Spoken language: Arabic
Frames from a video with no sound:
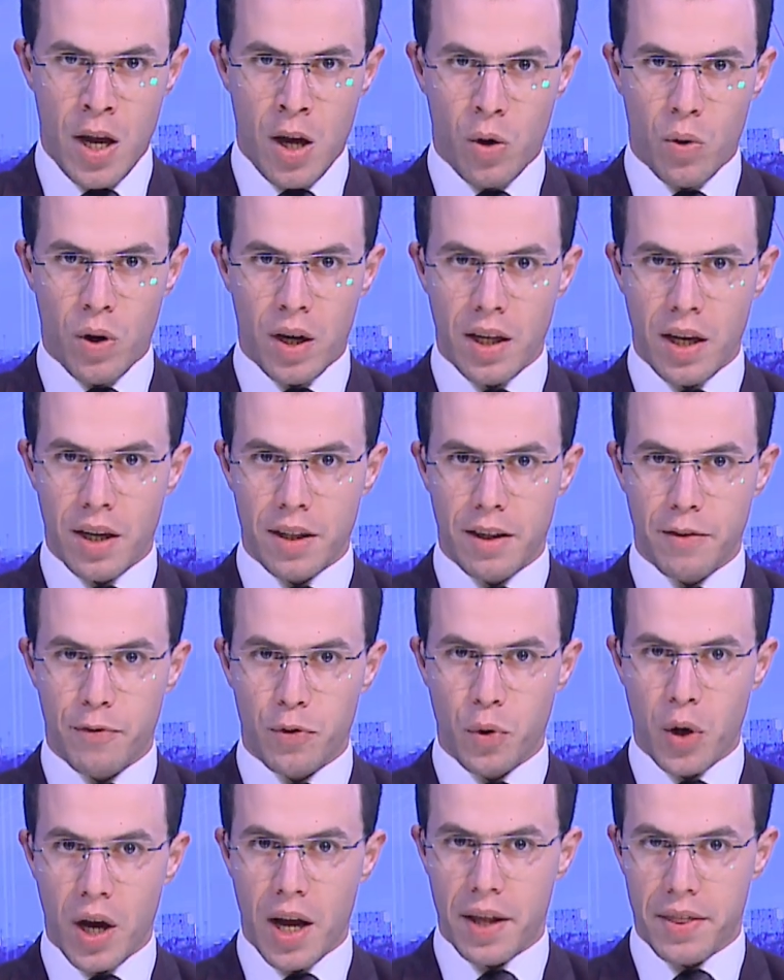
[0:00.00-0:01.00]
ويهدف
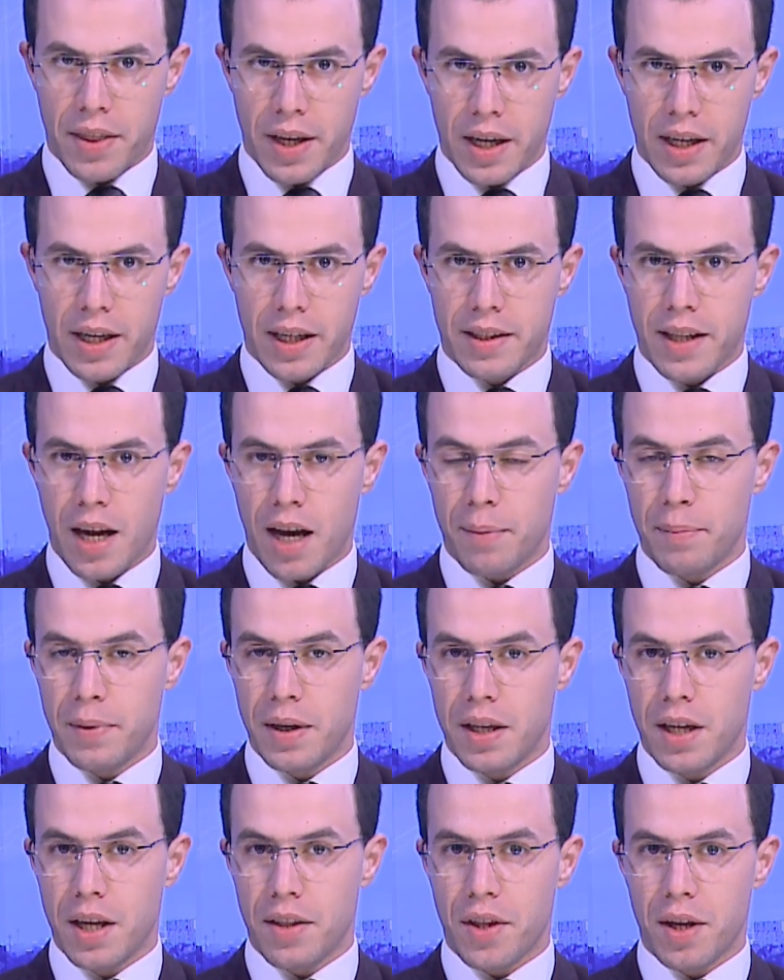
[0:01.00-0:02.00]
هذا لدعم
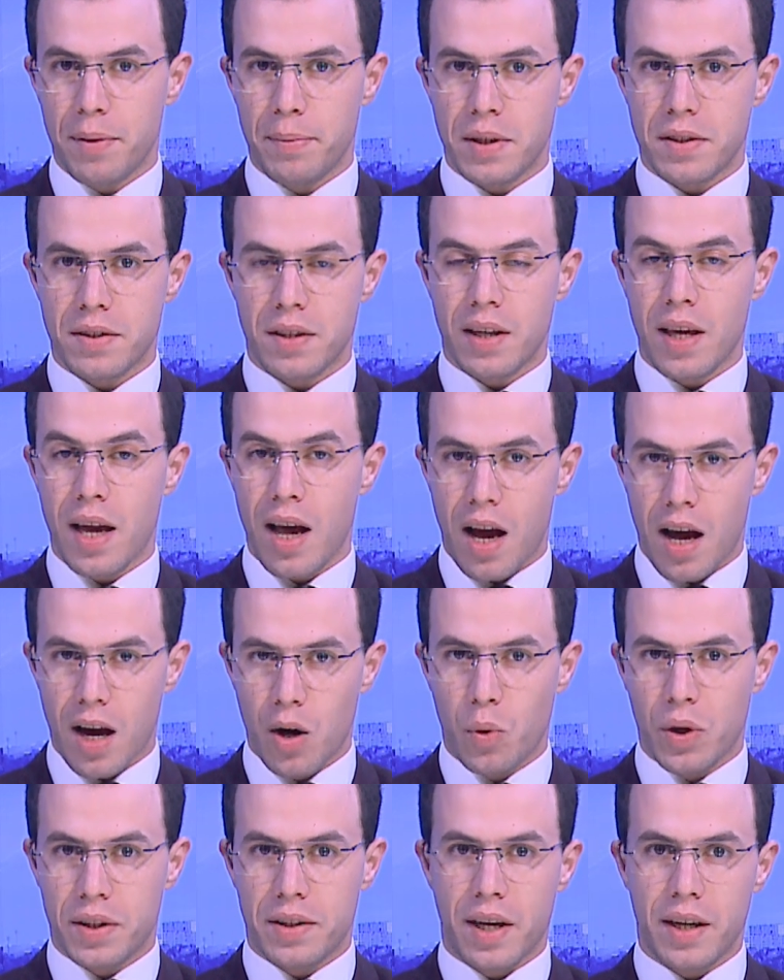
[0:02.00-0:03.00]
نظام السياحة
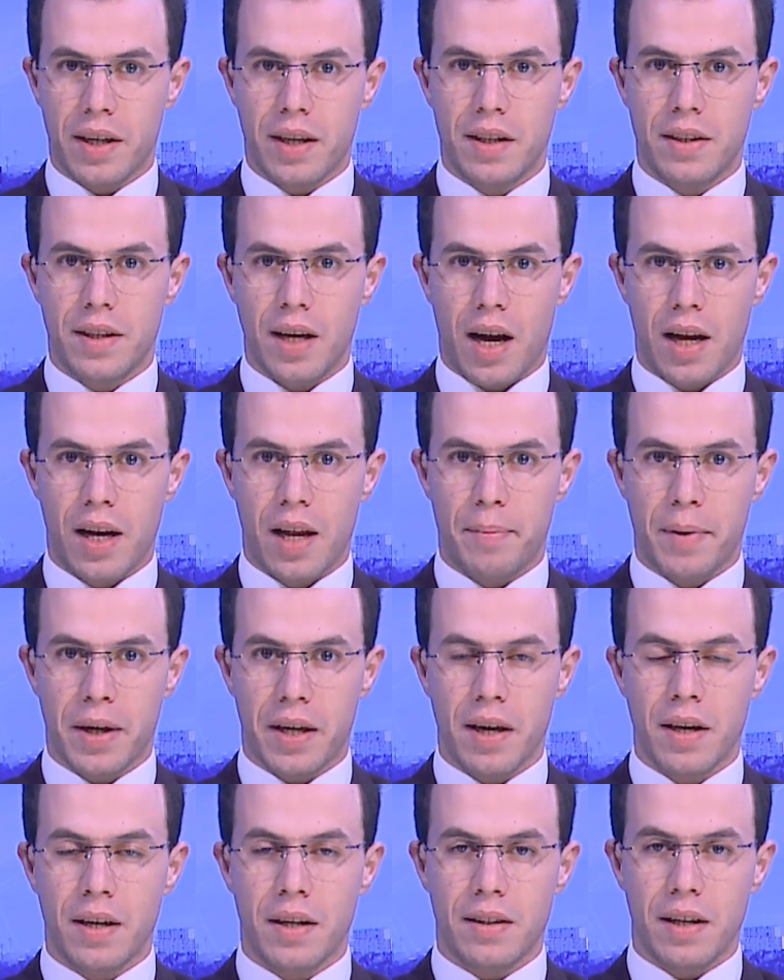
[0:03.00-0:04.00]
والتأكيد على
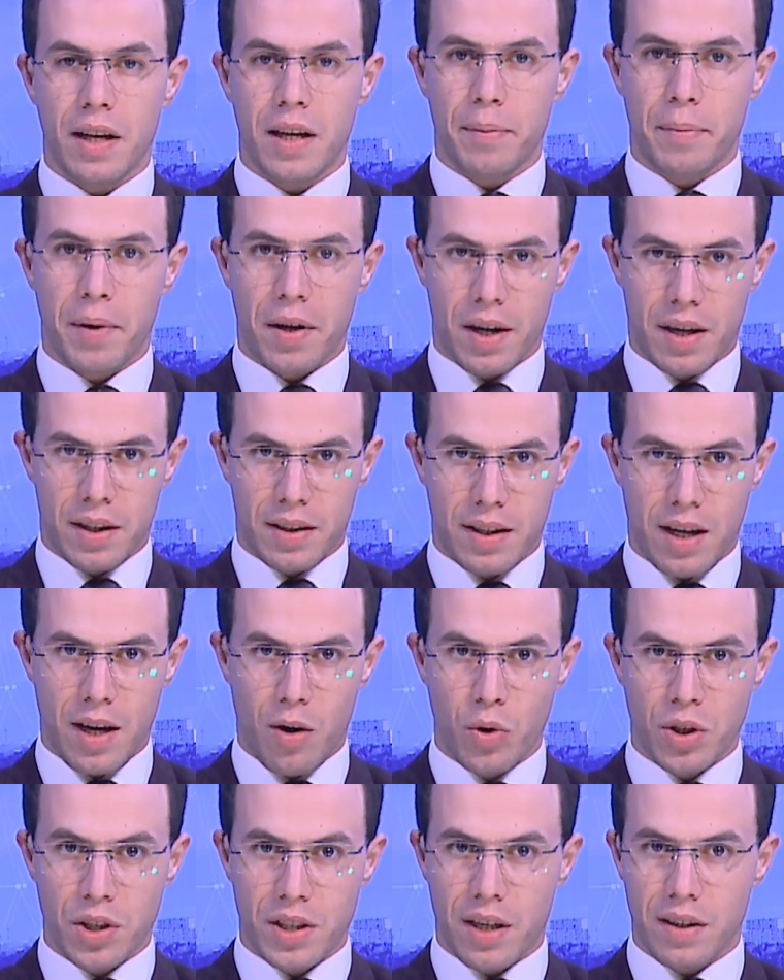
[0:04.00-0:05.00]
مكانة الإمارات
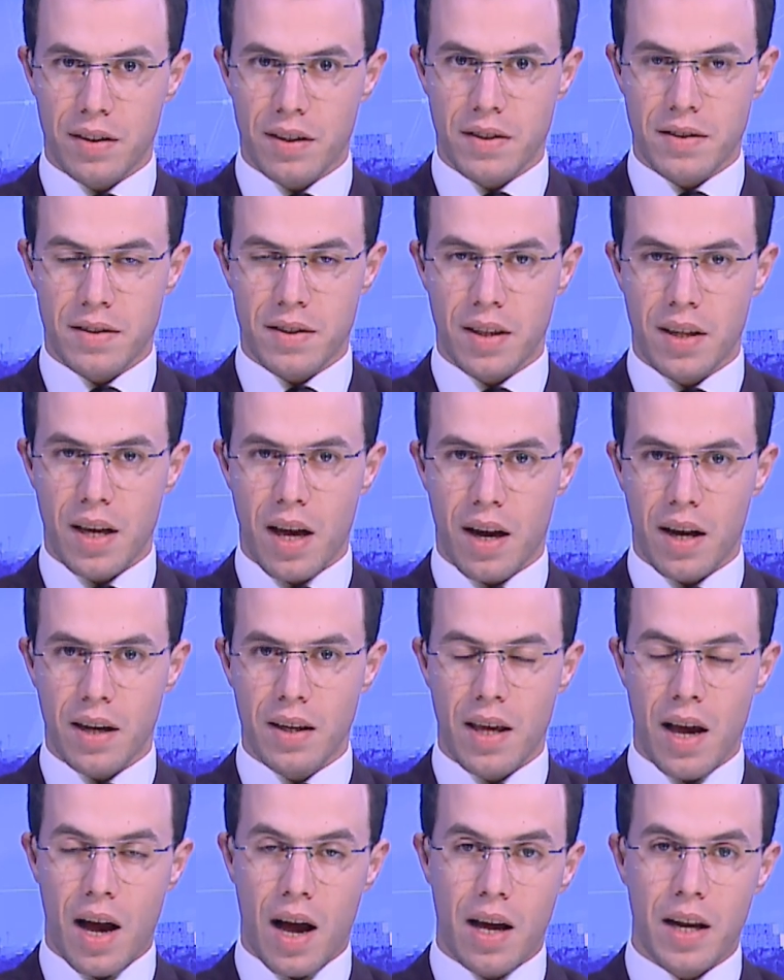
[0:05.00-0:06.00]
كوجهة
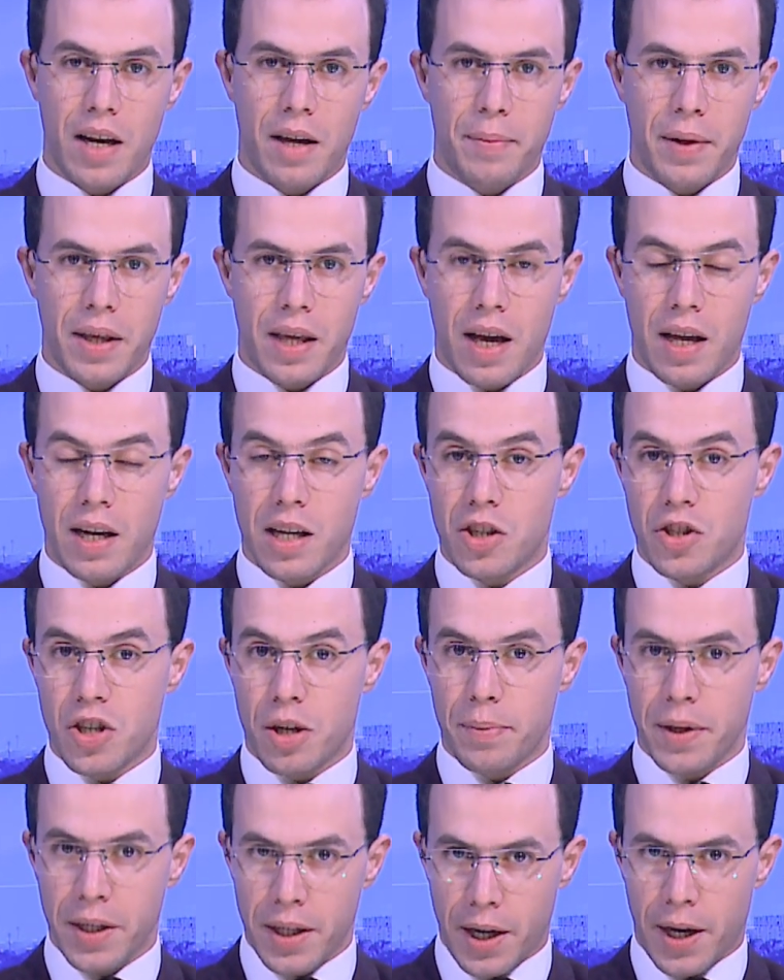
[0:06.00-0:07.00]
سياحية عالمية
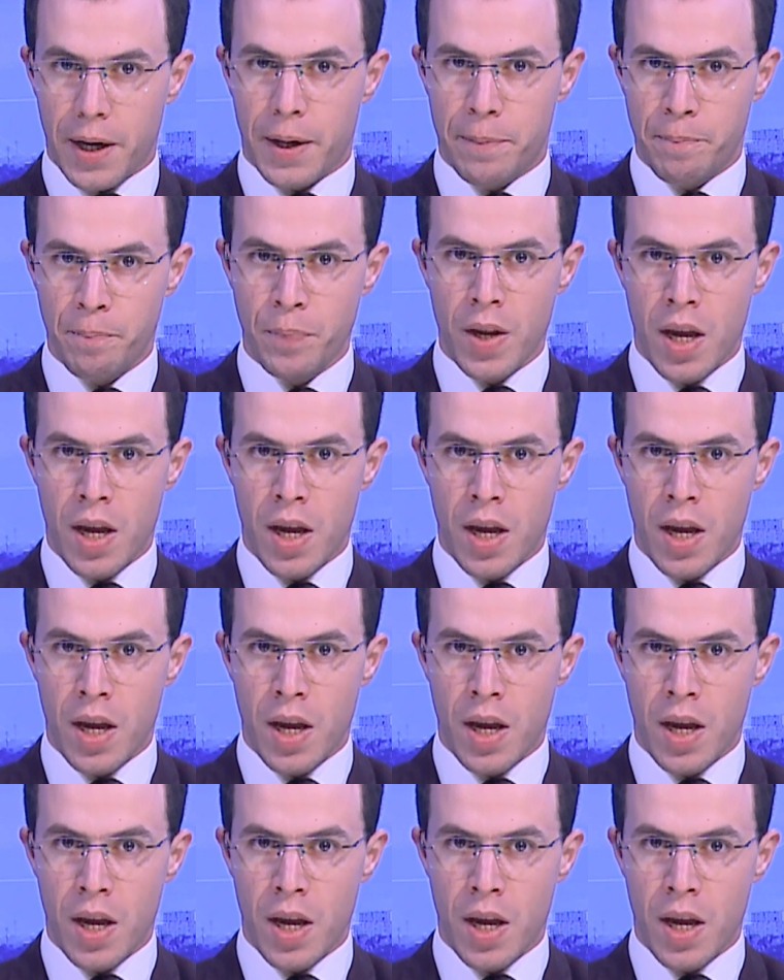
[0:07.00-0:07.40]
للجميع